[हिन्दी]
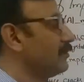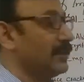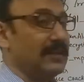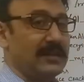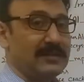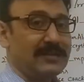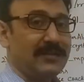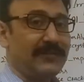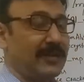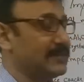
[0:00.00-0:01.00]
ये इसके
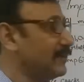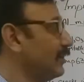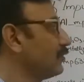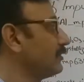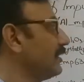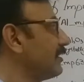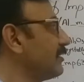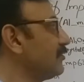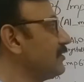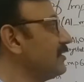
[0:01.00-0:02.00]
इफेक्ट्स क्या होते हैं
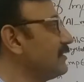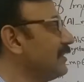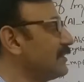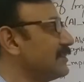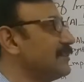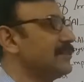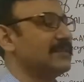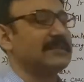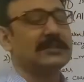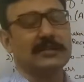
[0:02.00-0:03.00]
रिड्यूसेस इलेक्ट्रिकल
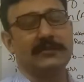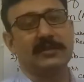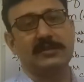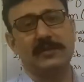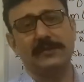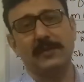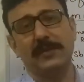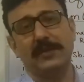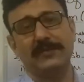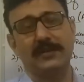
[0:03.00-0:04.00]
कंडक्टिविटी सबसे
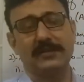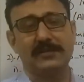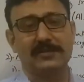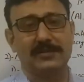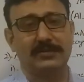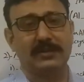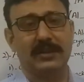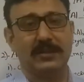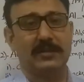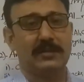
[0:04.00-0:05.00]
पहला इफेक्ट इसका ये होता है
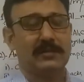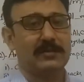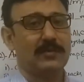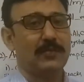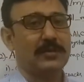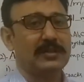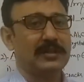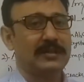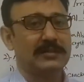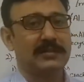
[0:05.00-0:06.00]
कि कॉपर की
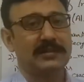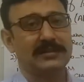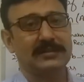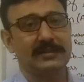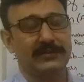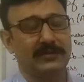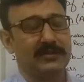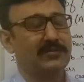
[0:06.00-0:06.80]
इलेक्ट्रिकल कंडक्टिविटी